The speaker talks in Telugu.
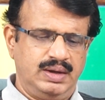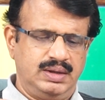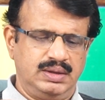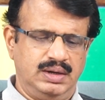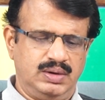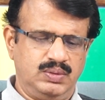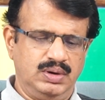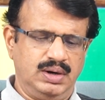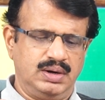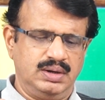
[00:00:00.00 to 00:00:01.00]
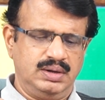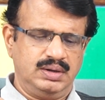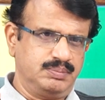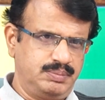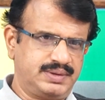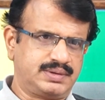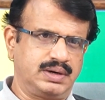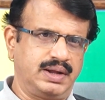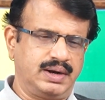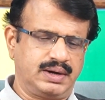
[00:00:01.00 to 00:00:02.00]
అది కాకుండా బెస్ట్
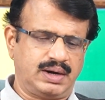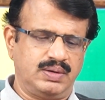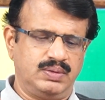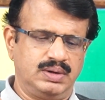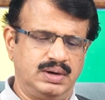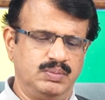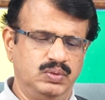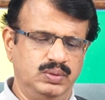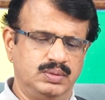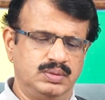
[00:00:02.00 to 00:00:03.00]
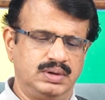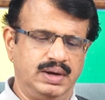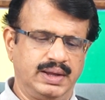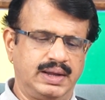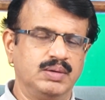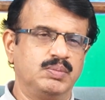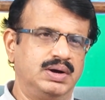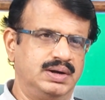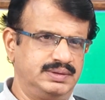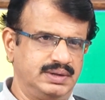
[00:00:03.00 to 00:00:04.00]
డైరెక్టర్ అవార్డు ఏమో నిఖిల్
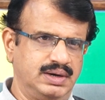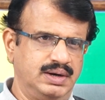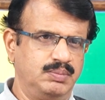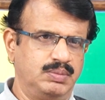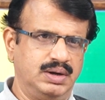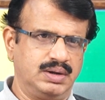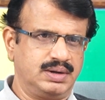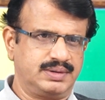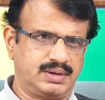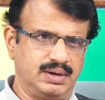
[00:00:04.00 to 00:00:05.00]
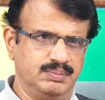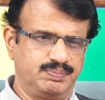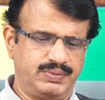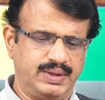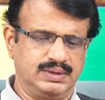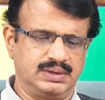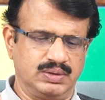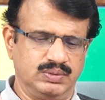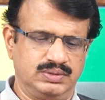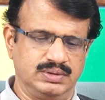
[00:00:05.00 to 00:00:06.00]
మహాజన్ అని మహారాష్ట్ర
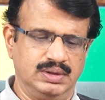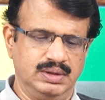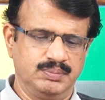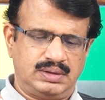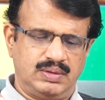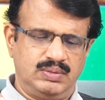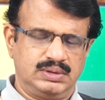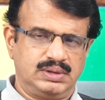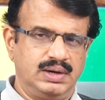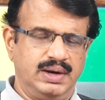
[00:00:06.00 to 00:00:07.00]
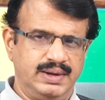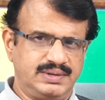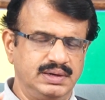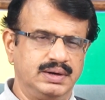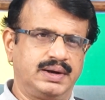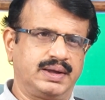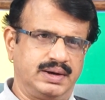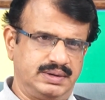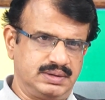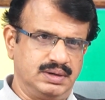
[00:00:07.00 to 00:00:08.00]
అతనికి వచ్చింది తర్వాత నేషనల్
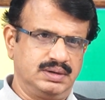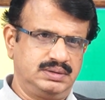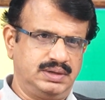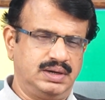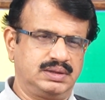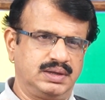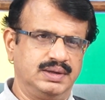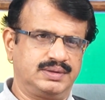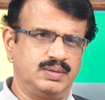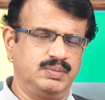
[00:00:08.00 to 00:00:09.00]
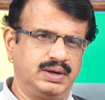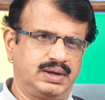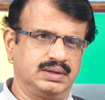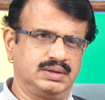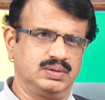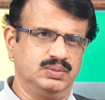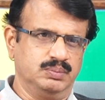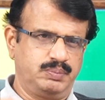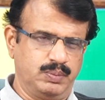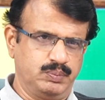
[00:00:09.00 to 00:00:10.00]
ఇంటిగ్రేషన్ జాతీయ సమైక్యతను
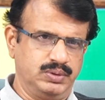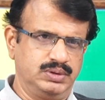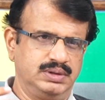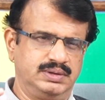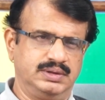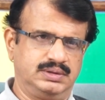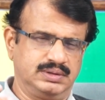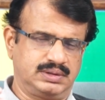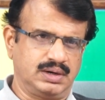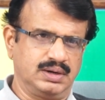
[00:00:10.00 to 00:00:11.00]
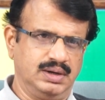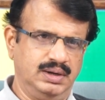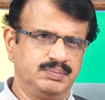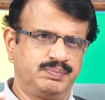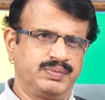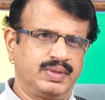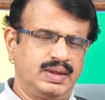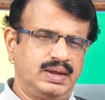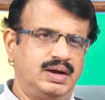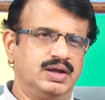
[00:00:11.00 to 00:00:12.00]
పెంపొందించే చిత్రంగా
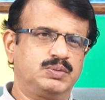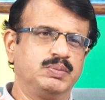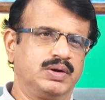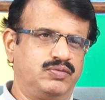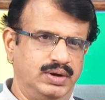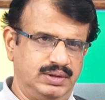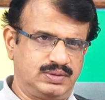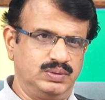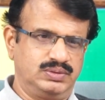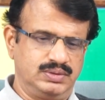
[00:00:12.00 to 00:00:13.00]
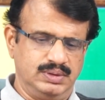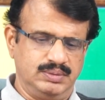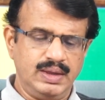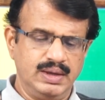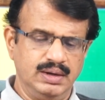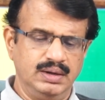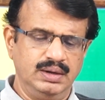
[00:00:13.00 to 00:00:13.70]
కాశ్మీరీ ఫైల్స్కి వచ్చింది ఇక